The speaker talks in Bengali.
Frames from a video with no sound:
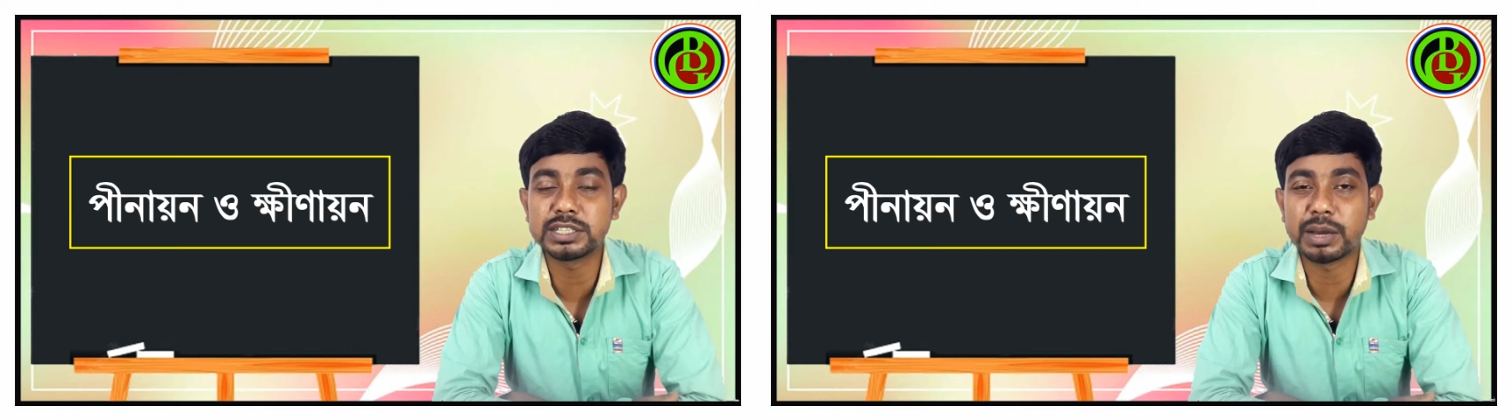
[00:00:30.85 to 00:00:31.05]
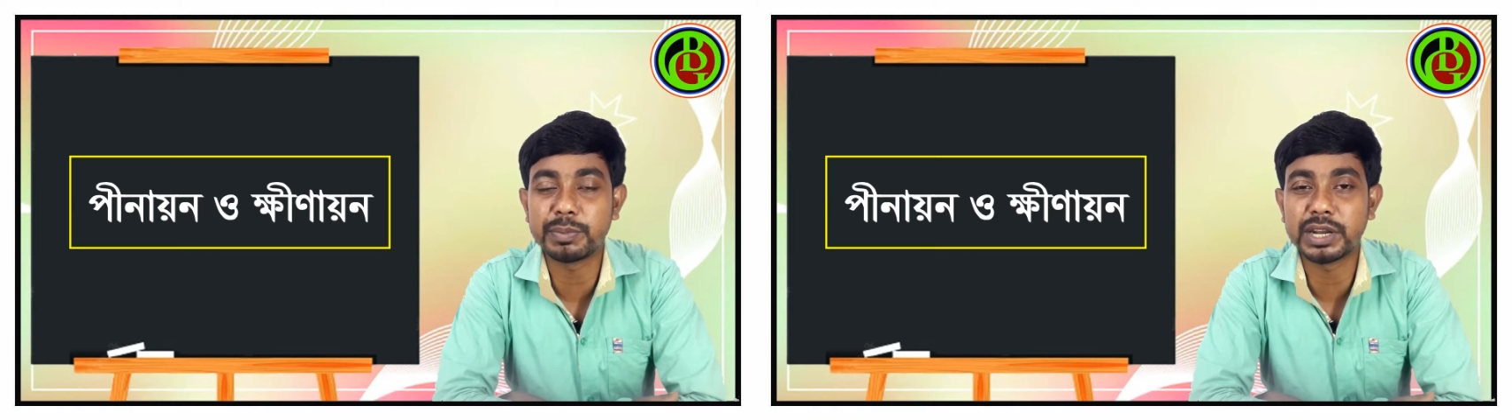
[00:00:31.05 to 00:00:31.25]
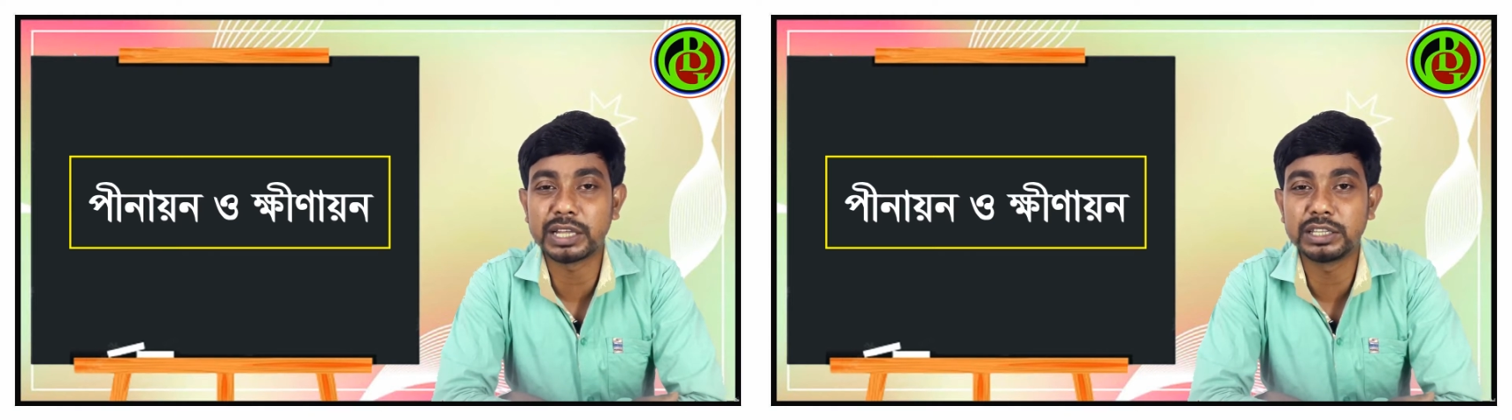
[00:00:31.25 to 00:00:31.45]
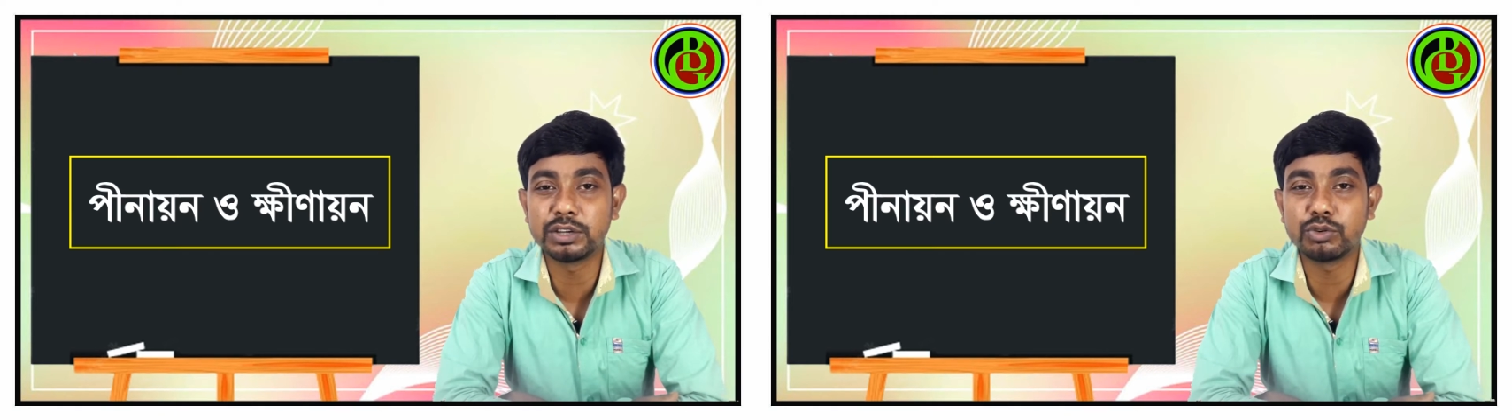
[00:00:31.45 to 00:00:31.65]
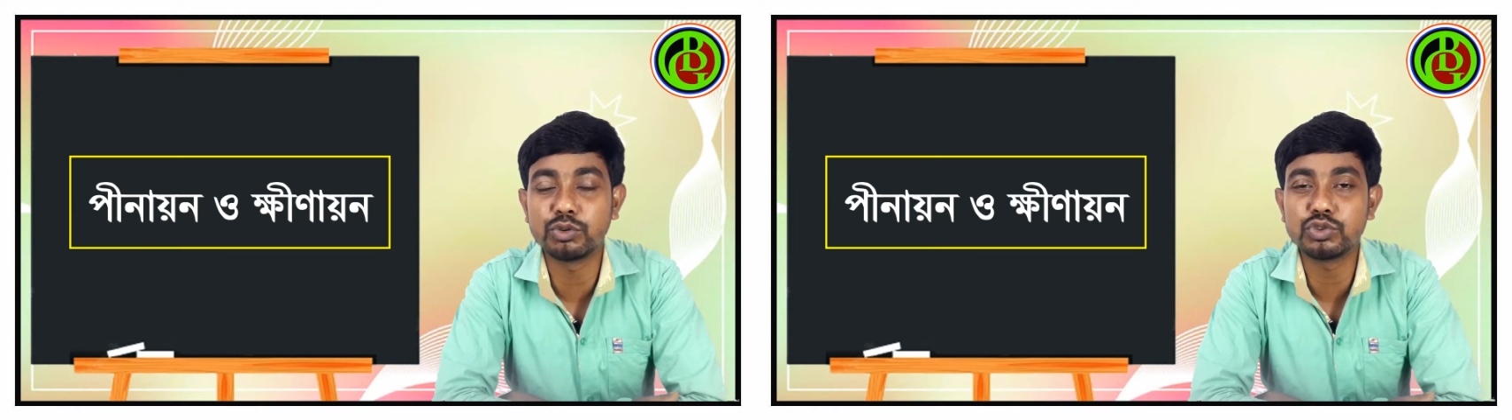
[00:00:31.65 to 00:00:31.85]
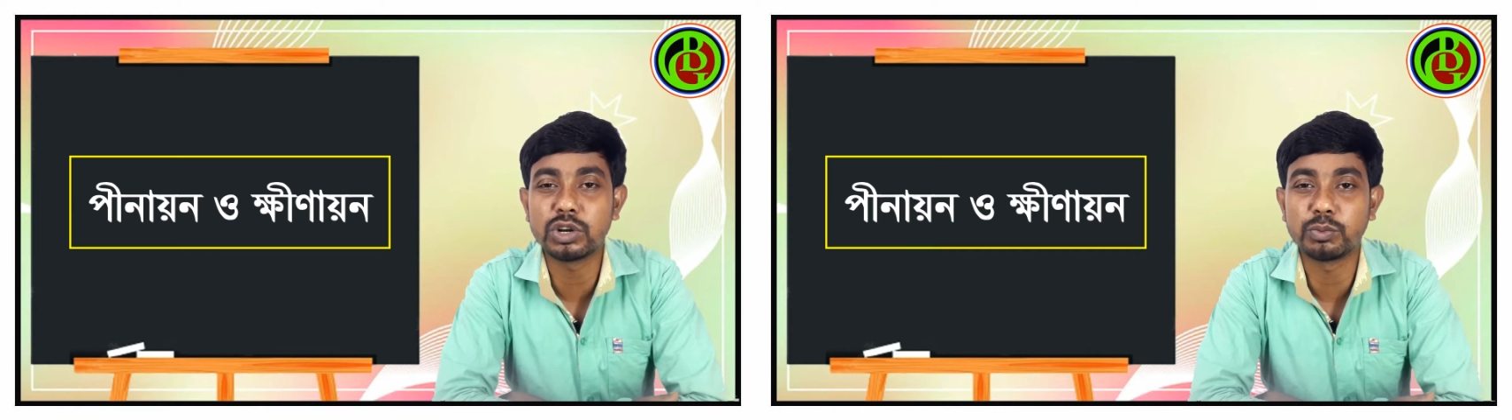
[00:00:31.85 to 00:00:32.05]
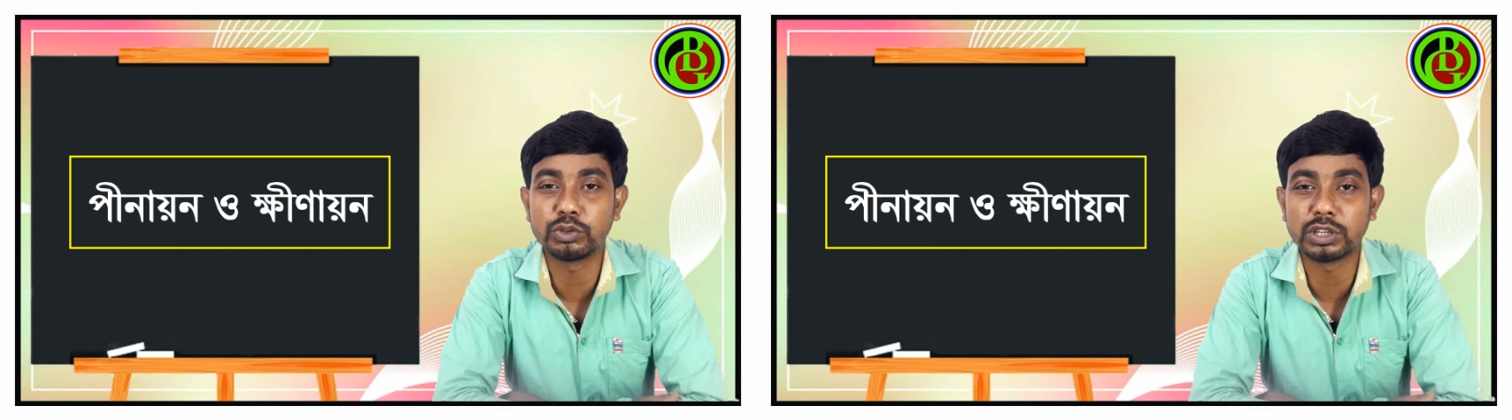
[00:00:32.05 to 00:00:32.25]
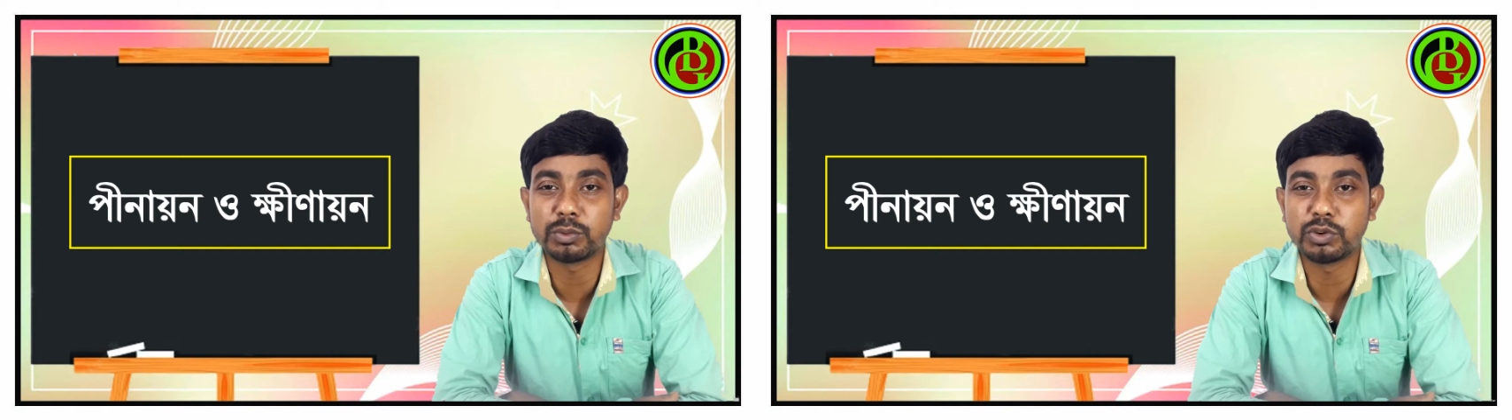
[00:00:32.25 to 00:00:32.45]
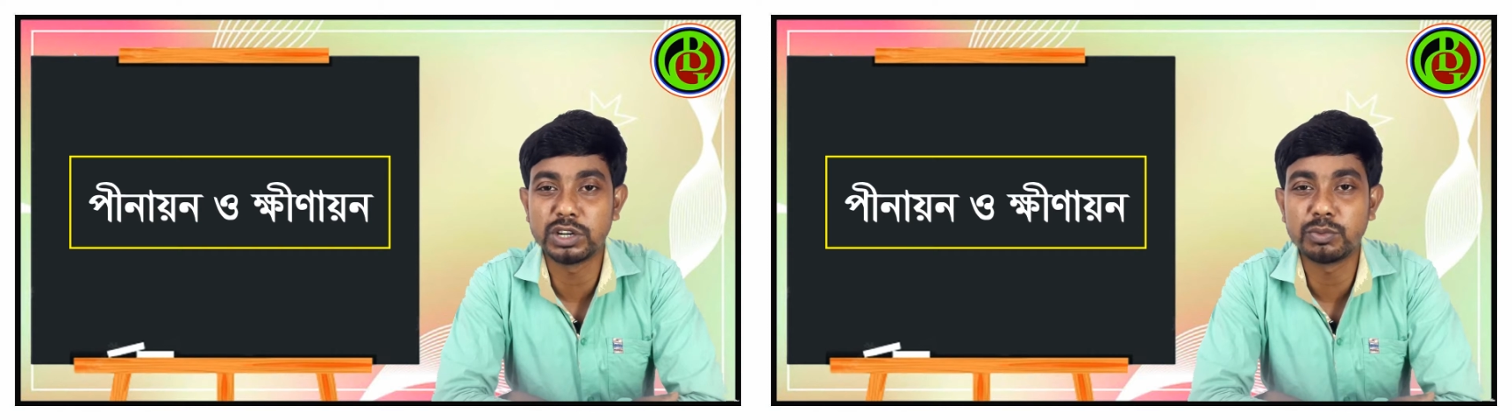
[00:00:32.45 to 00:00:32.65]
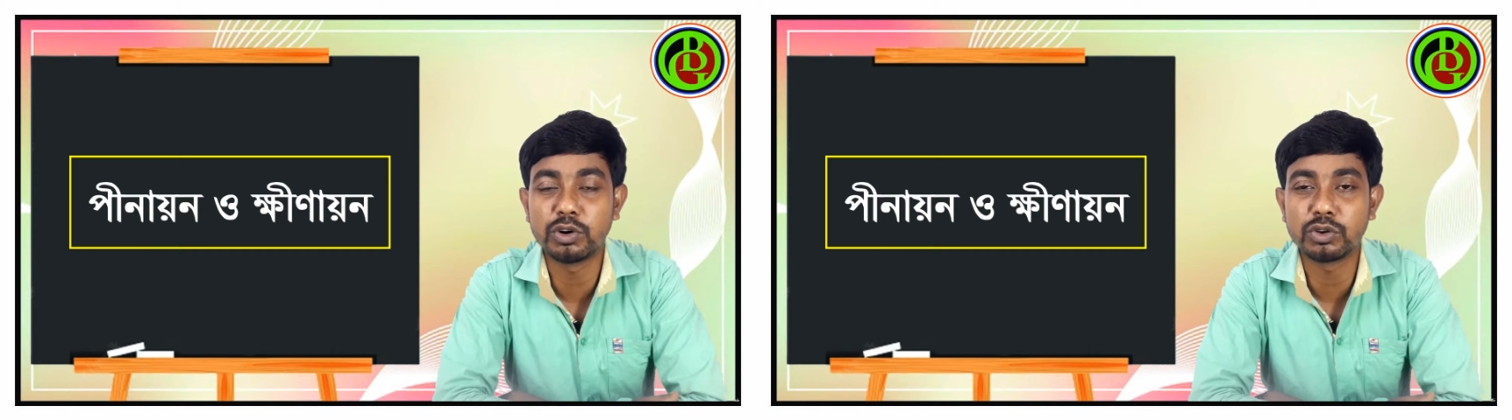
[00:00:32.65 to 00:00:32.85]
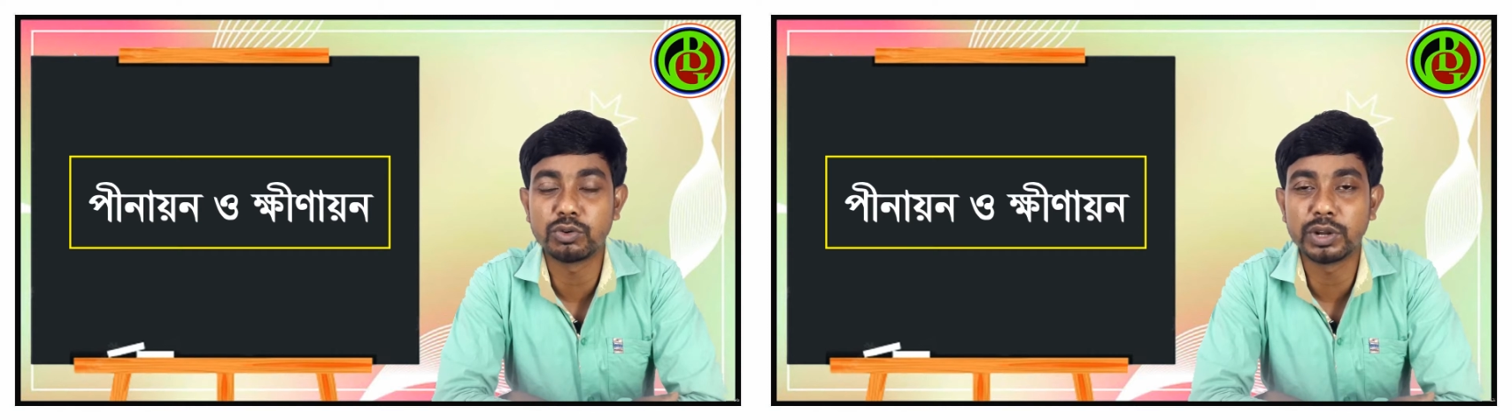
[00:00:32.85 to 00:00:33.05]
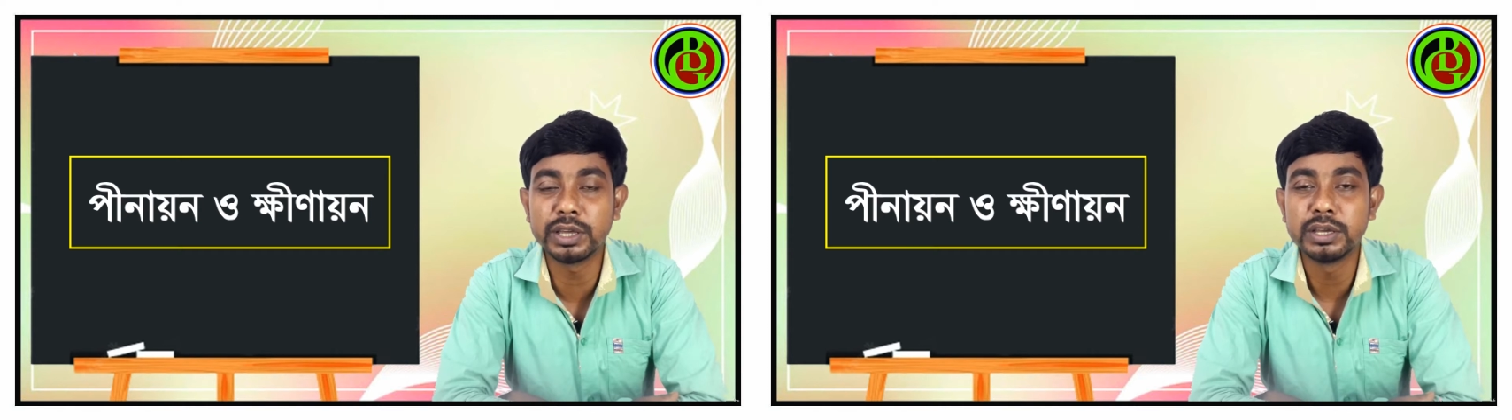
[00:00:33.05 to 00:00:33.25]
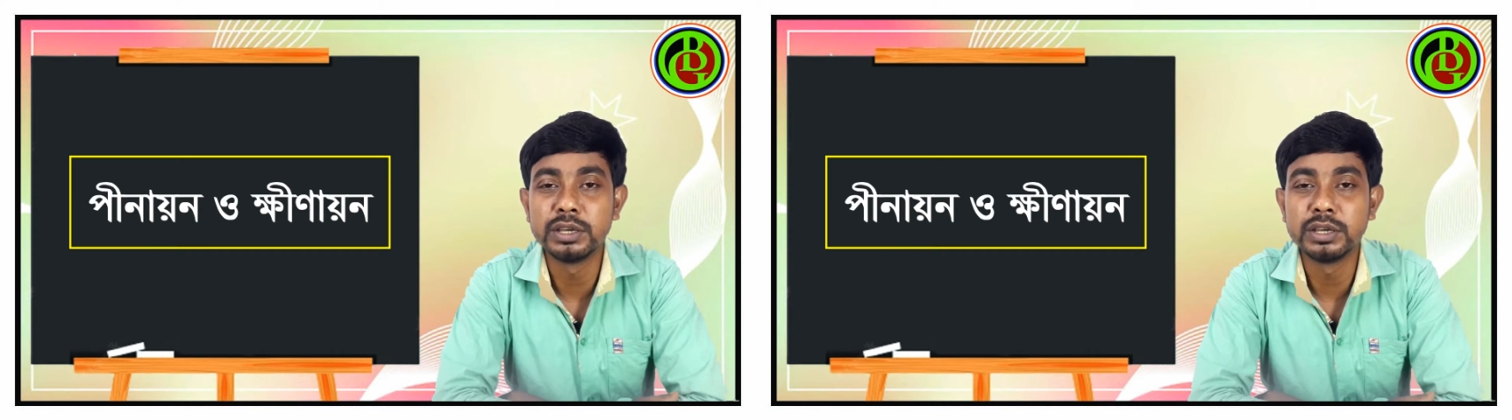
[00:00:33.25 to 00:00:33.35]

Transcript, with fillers: চাপের আধিক্য ও স্বল্পতার উপর নির্ভর করে